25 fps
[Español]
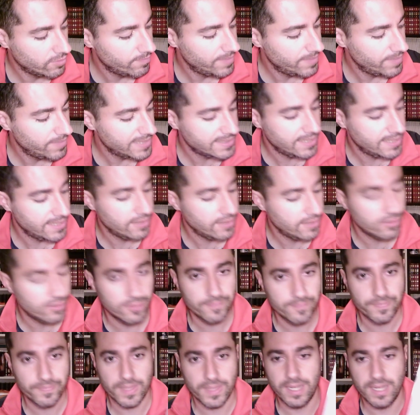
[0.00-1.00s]
con un
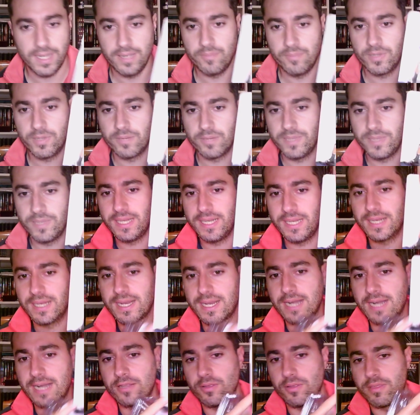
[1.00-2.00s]
plástico, eh, bueno, viene el
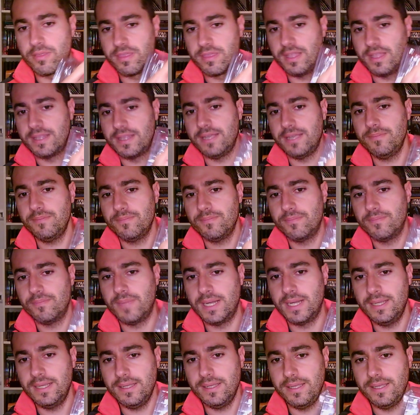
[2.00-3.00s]
cartoncete,
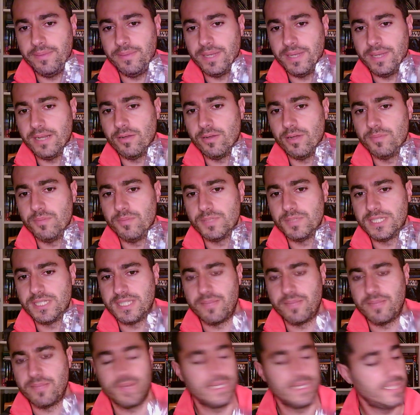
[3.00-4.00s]
¿vale? Y viene luego después
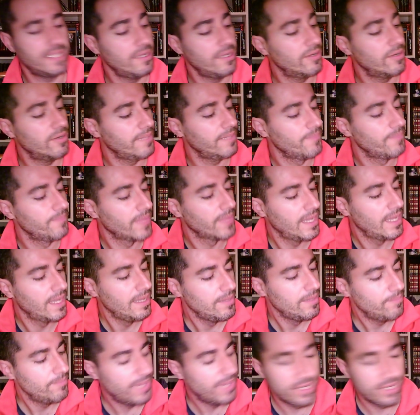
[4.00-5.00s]
este plasticote.
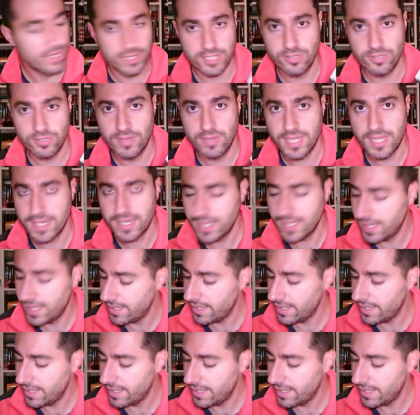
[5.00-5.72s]
Pero resulta